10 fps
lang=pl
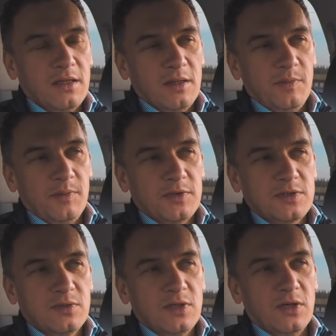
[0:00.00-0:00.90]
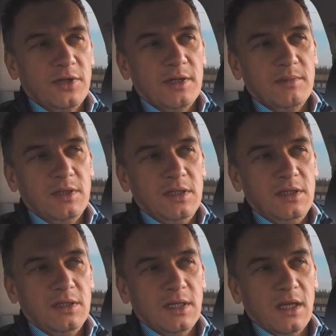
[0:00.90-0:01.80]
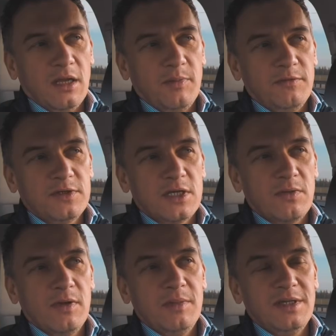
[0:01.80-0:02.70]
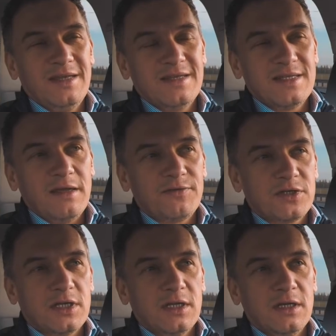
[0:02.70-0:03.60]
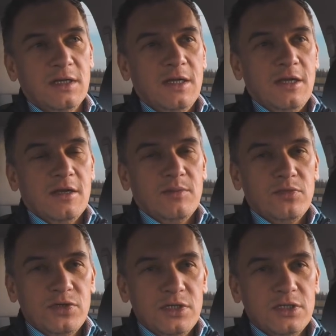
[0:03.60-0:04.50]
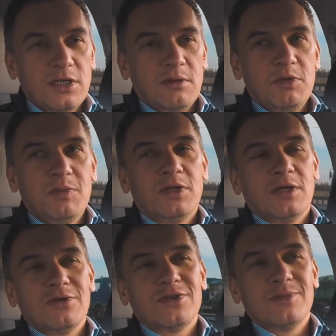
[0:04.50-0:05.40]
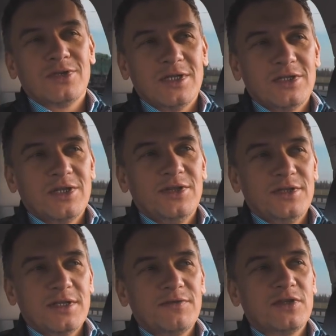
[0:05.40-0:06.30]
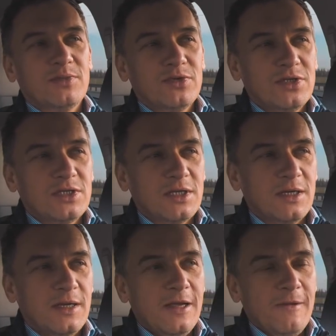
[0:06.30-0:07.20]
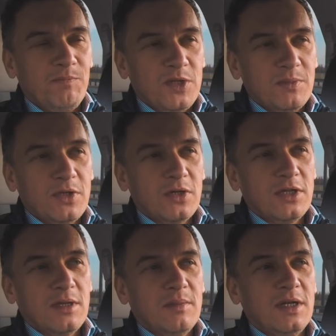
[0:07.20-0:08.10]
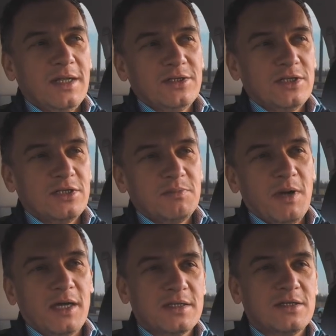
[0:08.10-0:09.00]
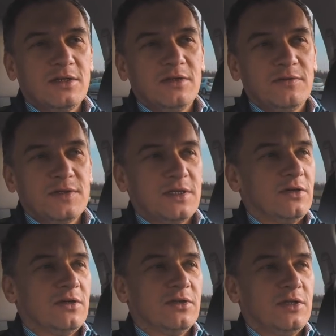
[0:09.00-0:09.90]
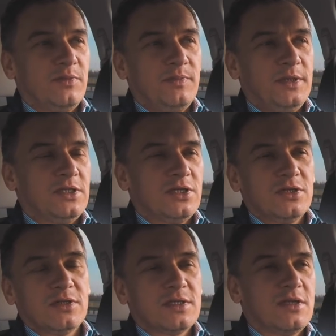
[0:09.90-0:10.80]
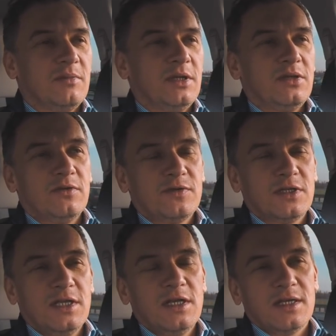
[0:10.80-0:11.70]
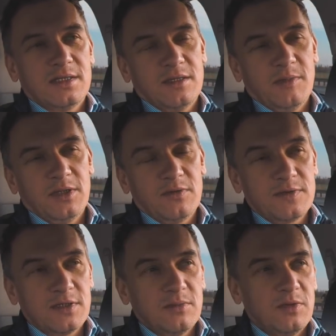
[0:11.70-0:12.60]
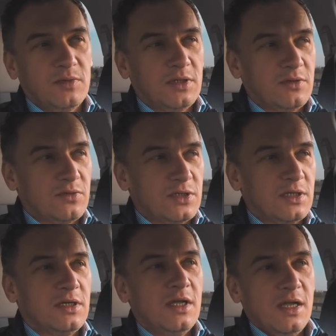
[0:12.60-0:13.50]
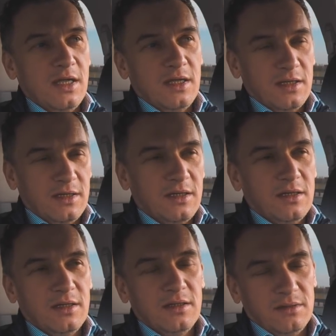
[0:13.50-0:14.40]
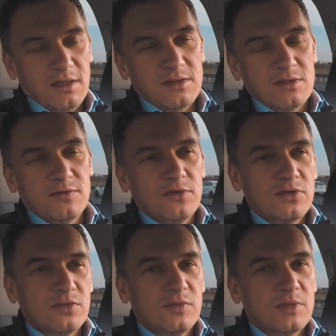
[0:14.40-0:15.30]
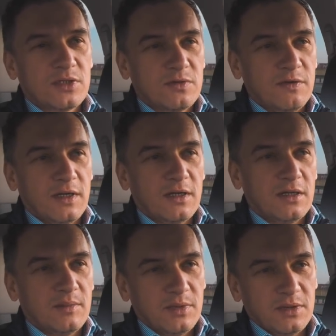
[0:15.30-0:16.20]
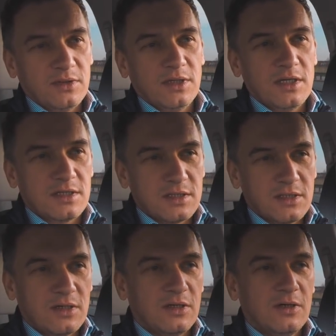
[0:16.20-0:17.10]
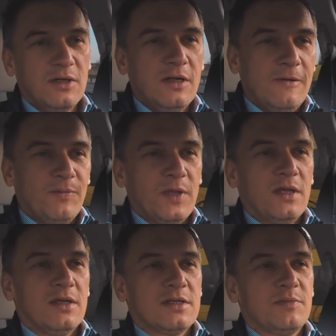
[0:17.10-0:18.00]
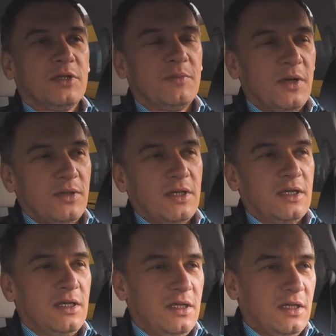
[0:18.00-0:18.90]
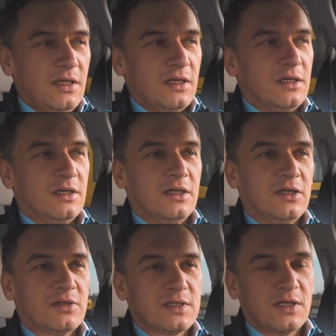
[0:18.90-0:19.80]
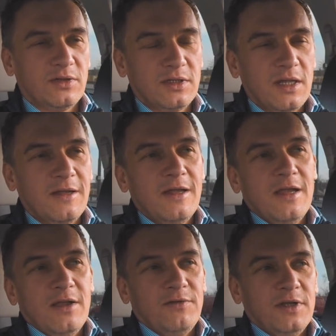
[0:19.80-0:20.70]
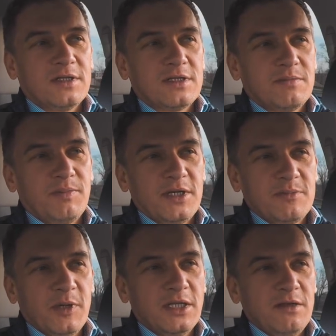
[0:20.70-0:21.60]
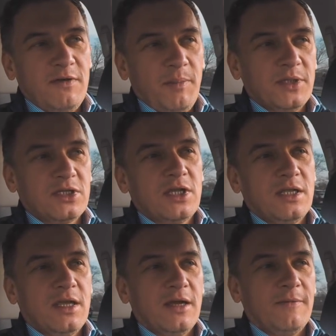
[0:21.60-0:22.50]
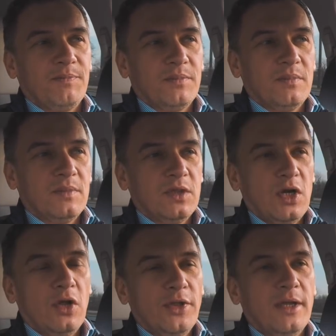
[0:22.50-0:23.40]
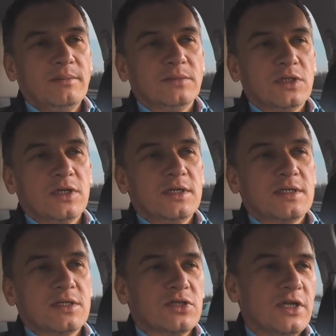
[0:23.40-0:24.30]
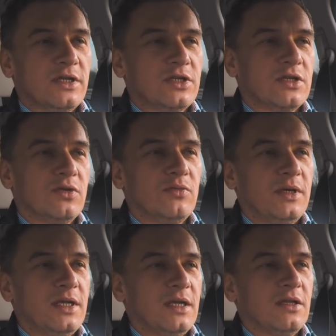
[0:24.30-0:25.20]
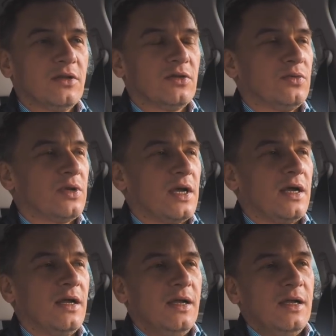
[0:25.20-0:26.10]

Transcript: po prostu dronem i tak jak powiedziałem, nie zawsze musicie, mimo tego, że możecie, nie zawsze musicie tym dronem lecieć bardzo wysoko, typu 50-100 metrów czy kilkaset metrów, co robią niektórzy, e, na co zwróciłbym też uwagę, bo nie jest to e, zbyt mądre i e, rozsądne. Więc perspektywa patrzenia mm, dronem to jest rzecz numer jeden, która